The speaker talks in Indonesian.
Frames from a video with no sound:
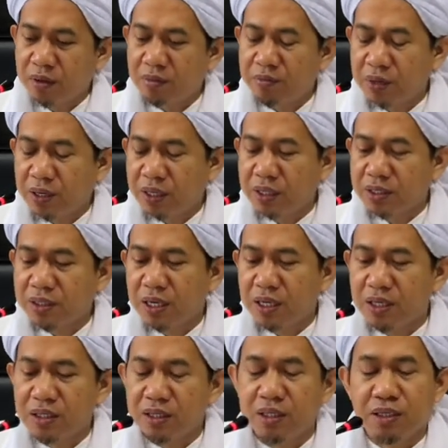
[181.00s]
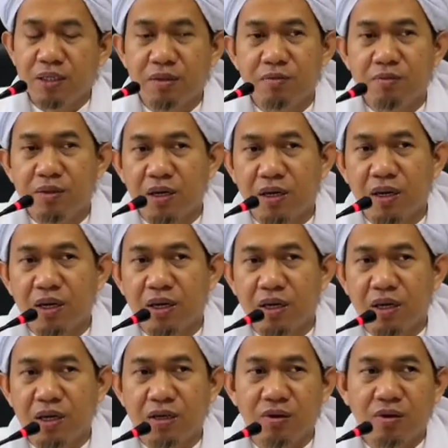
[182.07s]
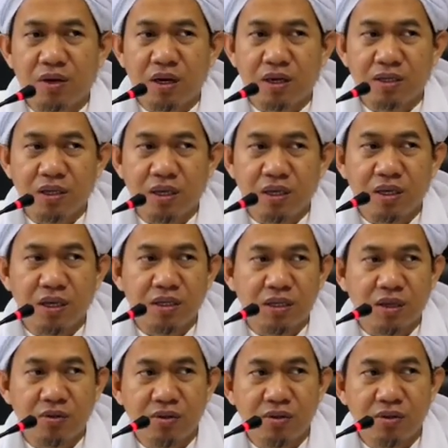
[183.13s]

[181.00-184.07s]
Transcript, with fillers: tampangnya cakep keren orangnya nggak